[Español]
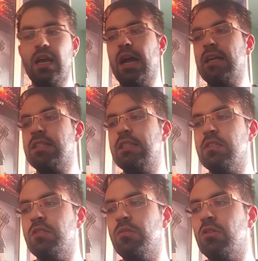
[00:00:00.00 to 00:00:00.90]
Así es
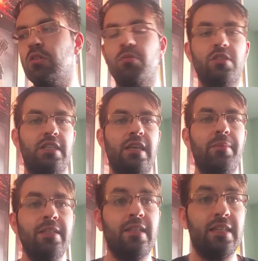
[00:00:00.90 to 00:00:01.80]
como, como se
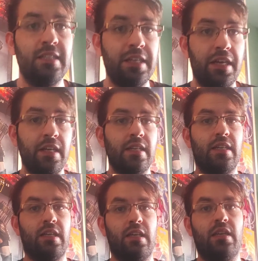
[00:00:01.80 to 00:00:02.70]
llama esta serie,
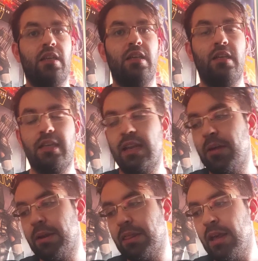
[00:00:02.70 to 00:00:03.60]
que, la
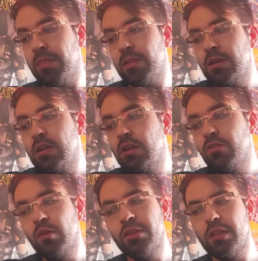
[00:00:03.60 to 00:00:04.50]
verdad
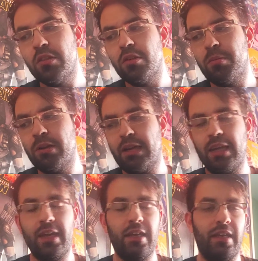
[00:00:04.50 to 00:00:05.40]
no entiendo por
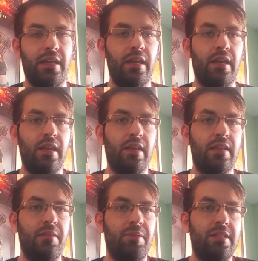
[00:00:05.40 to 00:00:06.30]
qué eh,
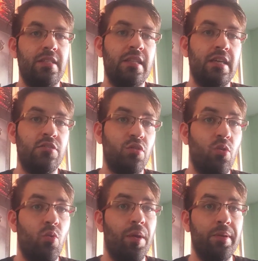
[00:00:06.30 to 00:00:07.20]
te presentan esto el
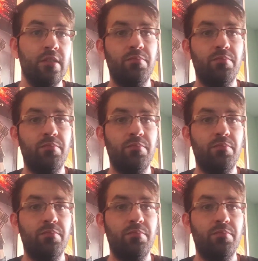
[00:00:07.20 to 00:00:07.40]
jueves,